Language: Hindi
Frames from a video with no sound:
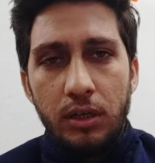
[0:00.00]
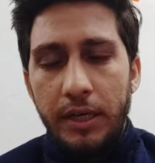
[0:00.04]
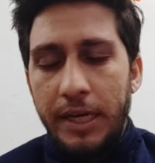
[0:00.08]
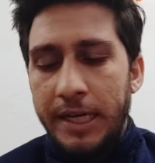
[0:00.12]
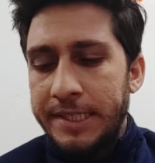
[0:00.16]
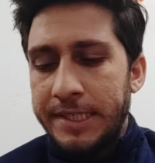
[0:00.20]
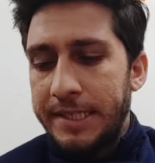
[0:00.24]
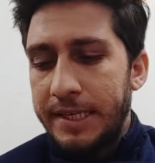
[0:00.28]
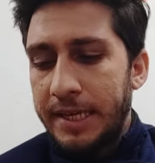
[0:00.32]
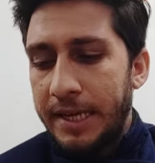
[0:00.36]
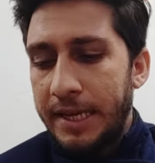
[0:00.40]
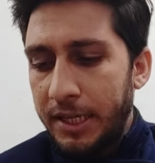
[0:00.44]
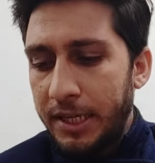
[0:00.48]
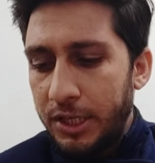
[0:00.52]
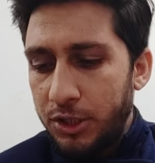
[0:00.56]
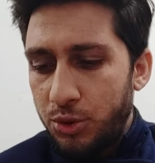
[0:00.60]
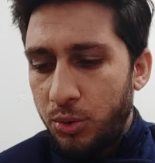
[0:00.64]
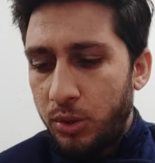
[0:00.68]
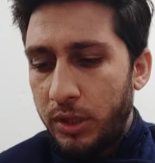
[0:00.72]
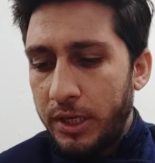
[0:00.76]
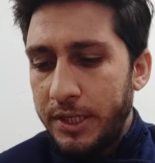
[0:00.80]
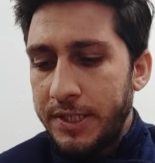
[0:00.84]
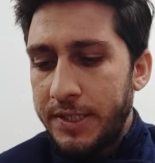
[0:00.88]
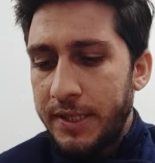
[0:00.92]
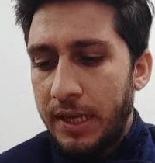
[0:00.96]
ऐसे हैं
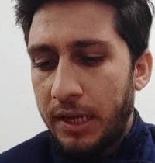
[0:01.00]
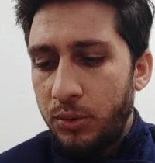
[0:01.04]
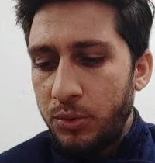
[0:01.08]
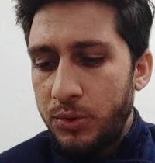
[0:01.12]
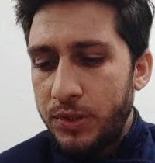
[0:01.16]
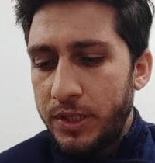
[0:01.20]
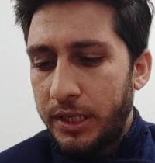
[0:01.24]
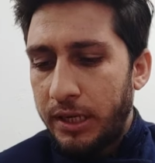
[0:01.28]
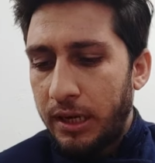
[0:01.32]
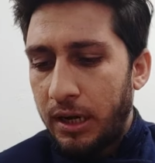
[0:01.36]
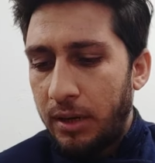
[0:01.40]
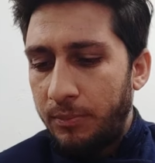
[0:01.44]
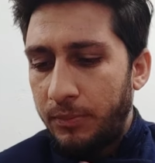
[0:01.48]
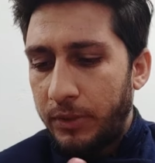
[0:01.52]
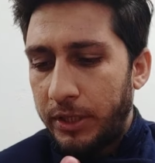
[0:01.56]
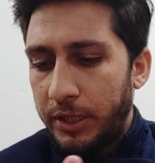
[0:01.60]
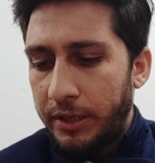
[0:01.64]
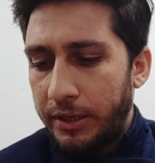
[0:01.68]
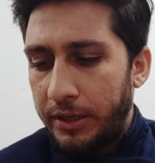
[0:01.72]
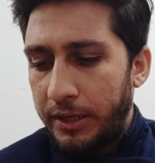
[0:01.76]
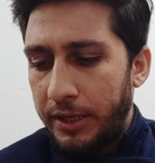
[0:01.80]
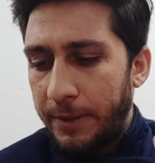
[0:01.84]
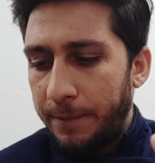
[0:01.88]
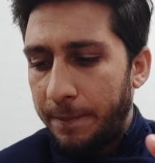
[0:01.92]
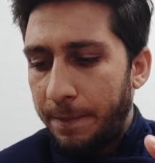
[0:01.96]
जो कई सालों से काम
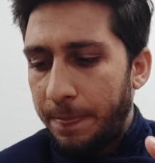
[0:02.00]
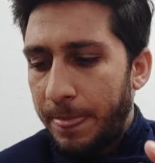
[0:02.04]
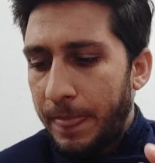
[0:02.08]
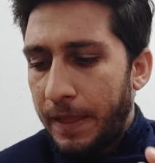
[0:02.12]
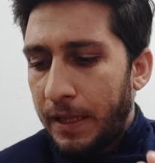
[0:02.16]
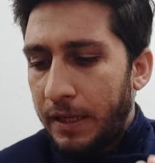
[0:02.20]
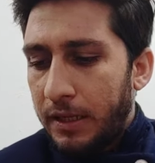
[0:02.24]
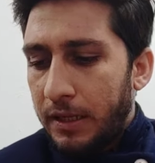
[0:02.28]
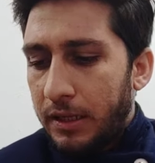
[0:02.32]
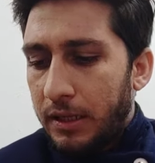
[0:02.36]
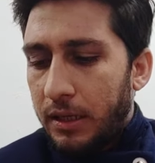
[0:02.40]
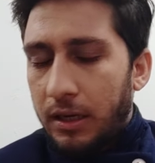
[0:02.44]
कर रहे हैं